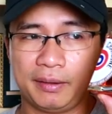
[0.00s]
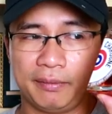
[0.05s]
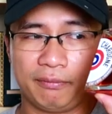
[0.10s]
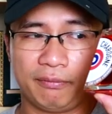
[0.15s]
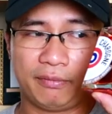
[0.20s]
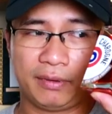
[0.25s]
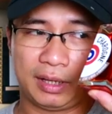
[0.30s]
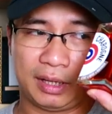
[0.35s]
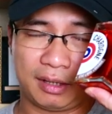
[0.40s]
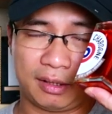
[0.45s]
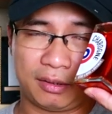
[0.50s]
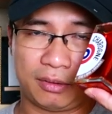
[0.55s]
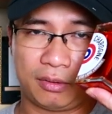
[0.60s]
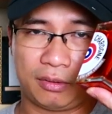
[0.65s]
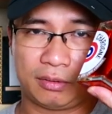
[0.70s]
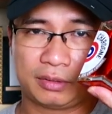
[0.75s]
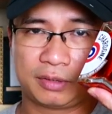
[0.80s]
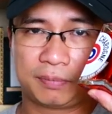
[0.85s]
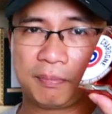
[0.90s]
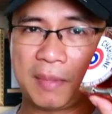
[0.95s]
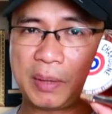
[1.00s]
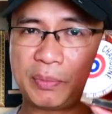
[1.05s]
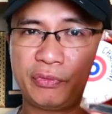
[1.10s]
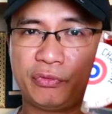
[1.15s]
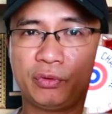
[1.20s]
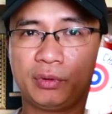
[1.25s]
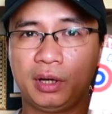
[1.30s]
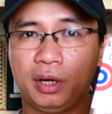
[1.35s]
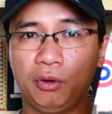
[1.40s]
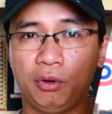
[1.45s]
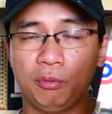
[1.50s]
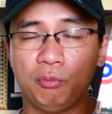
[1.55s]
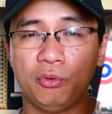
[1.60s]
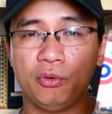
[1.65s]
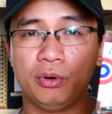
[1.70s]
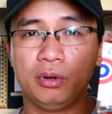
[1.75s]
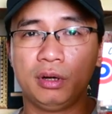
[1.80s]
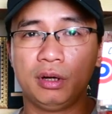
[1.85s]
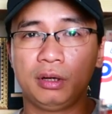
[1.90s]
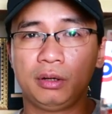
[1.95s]
Và 30 phút đầu ở
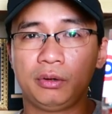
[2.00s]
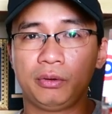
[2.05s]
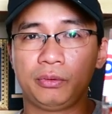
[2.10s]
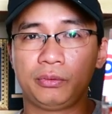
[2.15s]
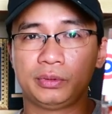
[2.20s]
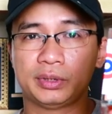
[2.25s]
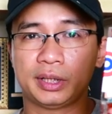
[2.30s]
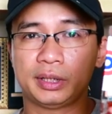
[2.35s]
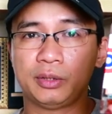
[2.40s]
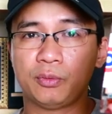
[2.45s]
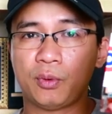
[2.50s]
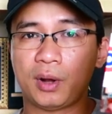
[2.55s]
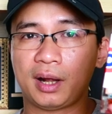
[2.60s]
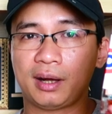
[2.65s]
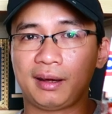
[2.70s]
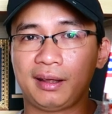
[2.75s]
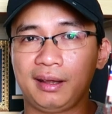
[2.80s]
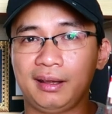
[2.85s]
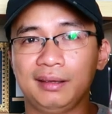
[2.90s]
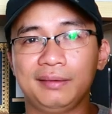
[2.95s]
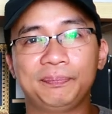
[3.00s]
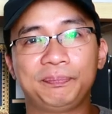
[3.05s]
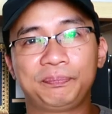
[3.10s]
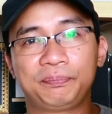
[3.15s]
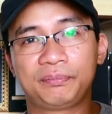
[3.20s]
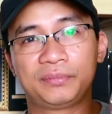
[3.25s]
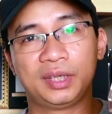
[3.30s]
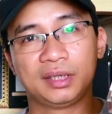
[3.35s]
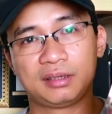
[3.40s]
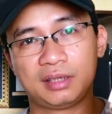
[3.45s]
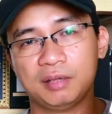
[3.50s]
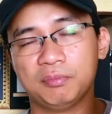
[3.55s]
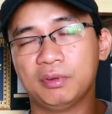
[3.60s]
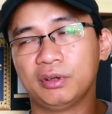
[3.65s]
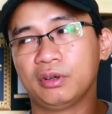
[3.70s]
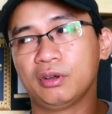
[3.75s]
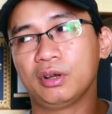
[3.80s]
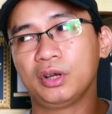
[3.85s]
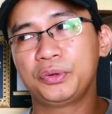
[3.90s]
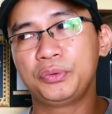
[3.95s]
mùa hương chai nước hoa này thực sự mà
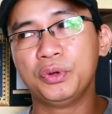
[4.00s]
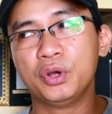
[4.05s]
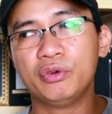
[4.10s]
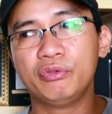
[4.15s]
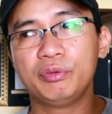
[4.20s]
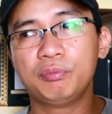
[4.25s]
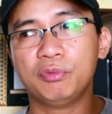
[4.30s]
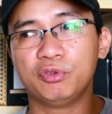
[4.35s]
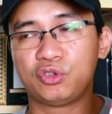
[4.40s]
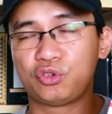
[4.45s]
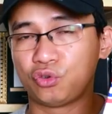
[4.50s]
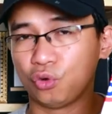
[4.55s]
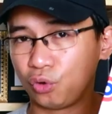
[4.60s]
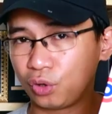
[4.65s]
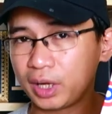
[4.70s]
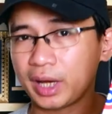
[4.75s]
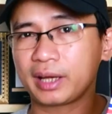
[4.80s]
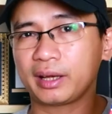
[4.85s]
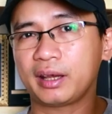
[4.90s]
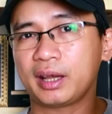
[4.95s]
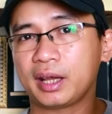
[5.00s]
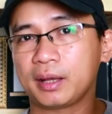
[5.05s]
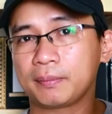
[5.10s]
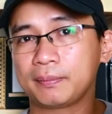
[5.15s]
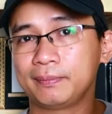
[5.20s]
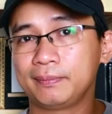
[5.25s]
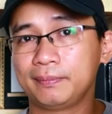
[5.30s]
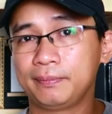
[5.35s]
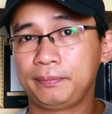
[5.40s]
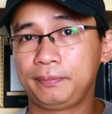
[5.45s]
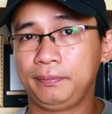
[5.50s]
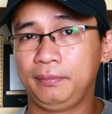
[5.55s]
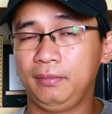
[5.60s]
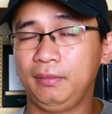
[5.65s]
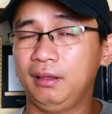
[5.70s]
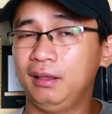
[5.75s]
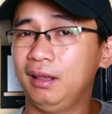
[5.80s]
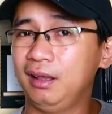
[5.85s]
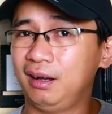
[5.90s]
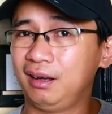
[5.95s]
nói đối với một số các anh em
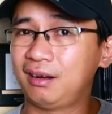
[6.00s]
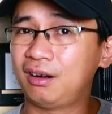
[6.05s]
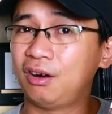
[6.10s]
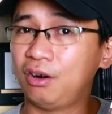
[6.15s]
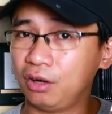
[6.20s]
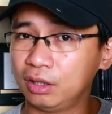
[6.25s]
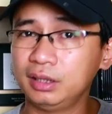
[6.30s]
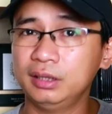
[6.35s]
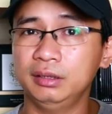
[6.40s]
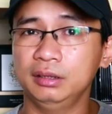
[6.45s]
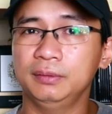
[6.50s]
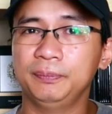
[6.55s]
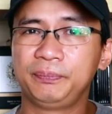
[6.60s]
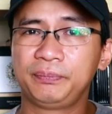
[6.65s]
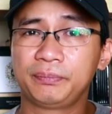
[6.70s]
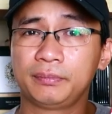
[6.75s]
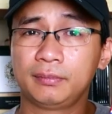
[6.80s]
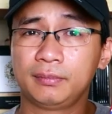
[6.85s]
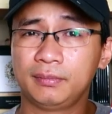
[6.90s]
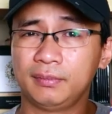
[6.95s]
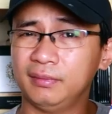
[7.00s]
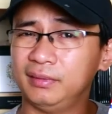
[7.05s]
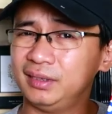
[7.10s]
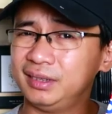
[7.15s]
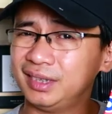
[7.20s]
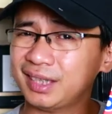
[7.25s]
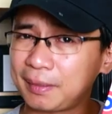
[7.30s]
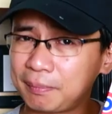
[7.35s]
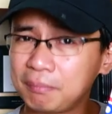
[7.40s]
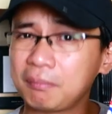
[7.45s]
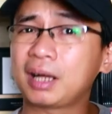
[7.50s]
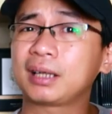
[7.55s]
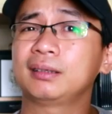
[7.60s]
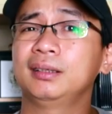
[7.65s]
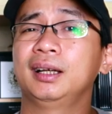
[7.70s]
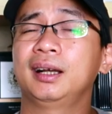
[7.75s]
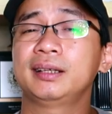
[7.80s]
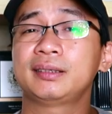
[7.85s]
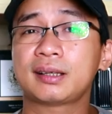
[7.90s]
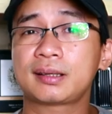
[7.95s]
là khó ngửi, nhăn mặt
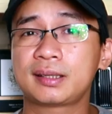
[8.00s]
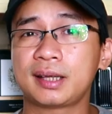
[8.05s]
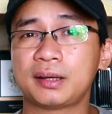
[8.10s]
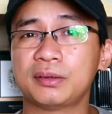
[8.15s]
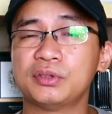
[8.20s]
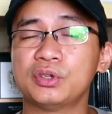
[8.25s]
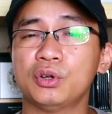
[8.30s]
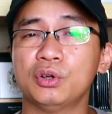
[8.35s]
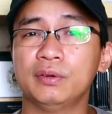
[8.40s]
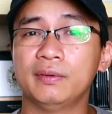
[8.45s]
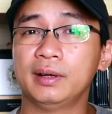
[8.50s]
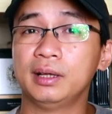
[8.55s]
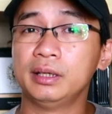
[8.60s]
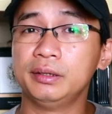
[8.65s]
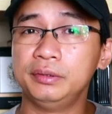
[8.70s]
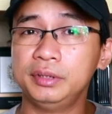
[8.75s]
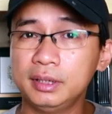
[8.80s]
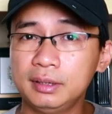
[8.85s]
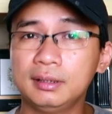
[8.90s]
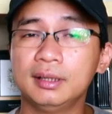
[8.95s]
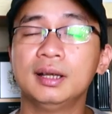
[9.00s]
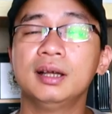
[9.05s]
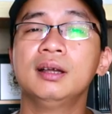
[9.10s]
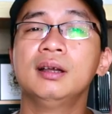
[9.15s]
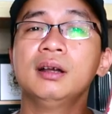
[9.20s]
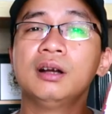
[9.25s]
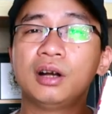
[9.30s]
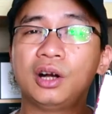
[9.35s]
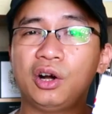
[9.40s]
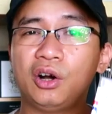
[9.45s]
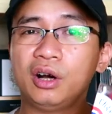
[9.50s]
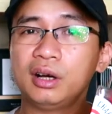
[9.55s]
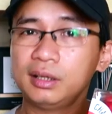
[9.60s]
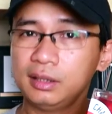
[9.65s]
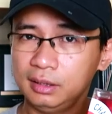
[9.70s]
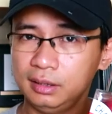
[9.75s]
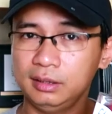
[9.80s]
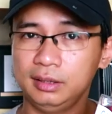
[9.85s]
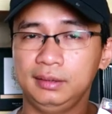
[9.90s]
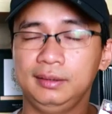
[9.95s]
là cái chắc chắn rồi, nhưng khó
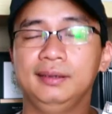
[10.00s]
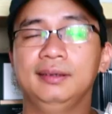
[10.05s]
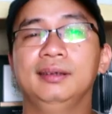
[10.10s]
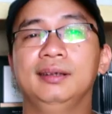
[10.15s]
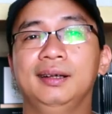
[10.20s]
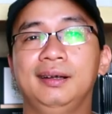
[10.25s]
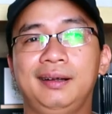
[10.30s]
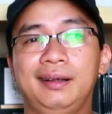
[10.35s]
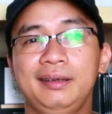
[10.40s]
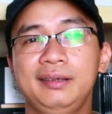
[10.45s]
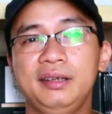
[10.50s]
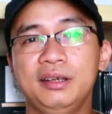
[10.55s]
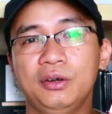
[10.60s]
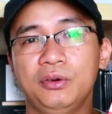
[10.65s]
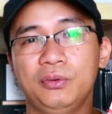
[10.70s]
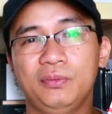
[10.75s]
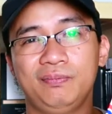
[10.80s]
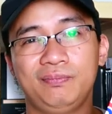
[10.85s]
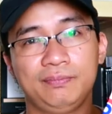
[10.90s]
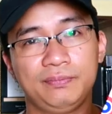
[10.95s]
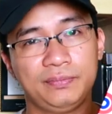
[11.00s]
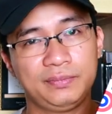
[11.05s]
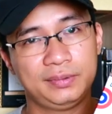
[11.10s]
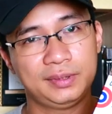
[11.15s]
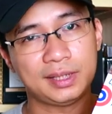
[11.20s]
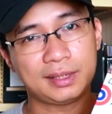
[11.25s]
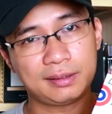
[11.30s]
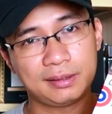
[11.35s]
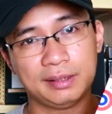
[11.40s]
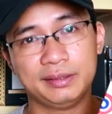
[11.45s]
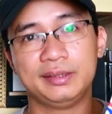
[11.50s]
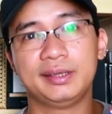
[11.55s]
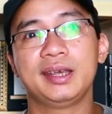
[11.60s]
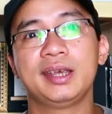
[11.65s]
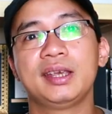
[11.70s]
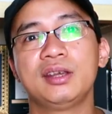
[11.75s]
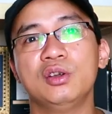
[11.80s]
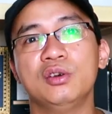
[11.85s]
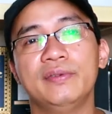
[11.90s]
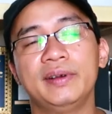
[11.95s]
ngửi là cái điều rất là
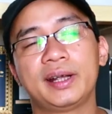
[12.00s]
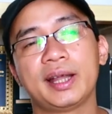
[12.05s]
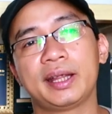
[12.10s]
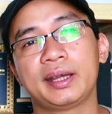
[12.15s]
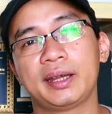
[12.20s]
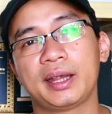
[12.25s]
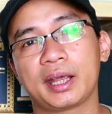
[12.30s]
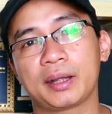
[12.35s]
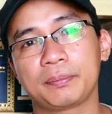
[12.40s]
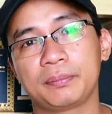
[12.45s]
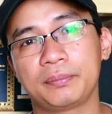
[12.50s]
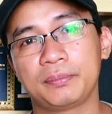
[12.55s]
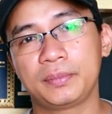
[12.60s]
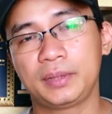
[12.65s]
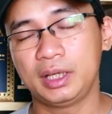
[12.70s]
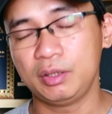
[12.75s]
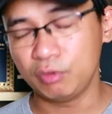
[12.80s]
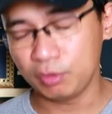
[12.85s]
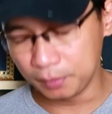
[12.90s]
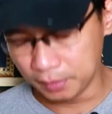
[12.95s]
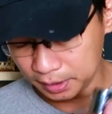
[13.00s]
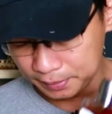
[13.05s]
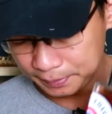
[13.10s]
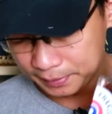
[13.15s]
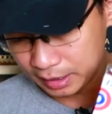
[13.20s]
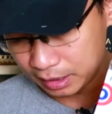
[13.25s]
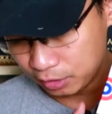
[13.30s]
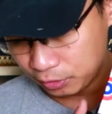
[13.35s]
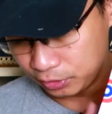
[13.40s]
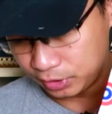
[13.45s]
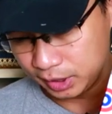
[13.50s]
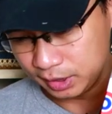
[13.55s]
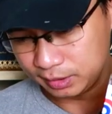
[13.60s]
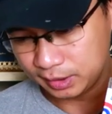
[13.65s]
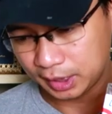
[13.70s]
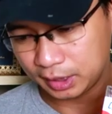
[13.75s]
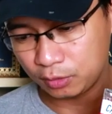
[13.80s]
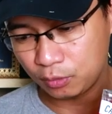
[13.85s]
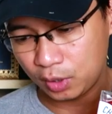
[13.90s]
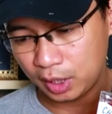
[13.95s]
dễ đối với các anh em khi mới bắt đầu xịt
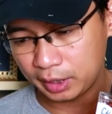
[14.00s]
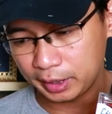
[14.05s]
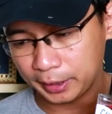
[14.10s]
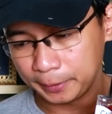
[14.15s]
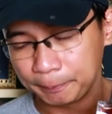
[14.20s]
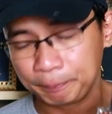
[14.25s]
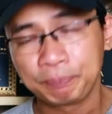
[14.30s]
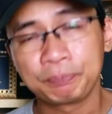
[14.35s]
chai nước hoa này.